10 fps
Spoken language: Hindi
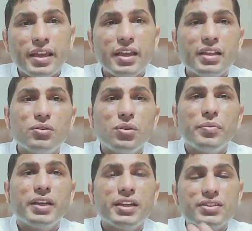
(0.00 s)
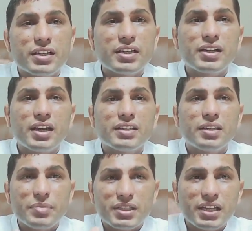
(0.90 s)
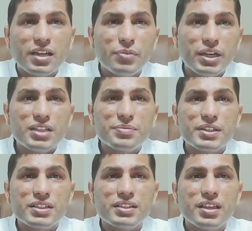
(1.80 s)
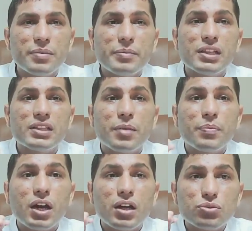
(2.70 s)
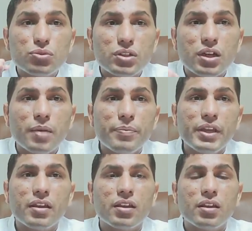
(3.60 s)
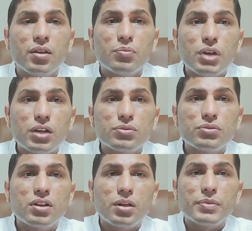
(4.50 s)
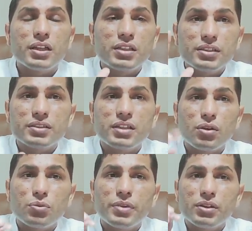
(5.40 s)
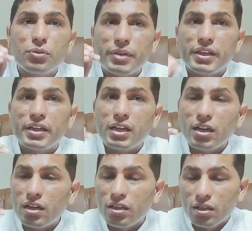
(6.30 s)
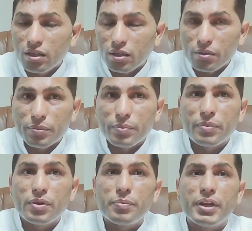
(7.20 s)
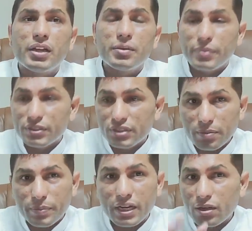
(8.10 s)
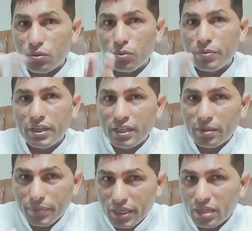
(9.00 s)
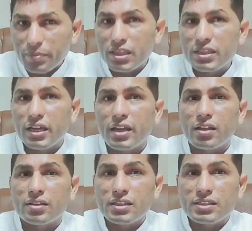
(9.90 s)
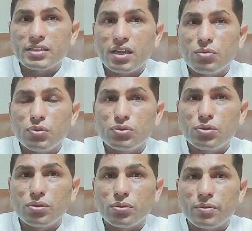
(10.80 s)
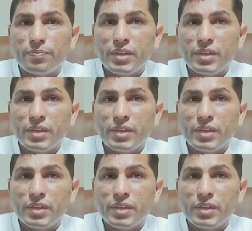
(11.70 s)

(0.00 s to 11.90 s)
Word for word: एक दो महीने चक्कर काटते हैं पता है यहाँ बेड स्पेस कितने में मिलता है पांच सौ दराम में पांच सौ दराम का दस हज़ार रुपए तो महीने का बेड सिर्फ बेड रूम नहीं है बेड मिलता है दस हज़ार वो जोड़ लो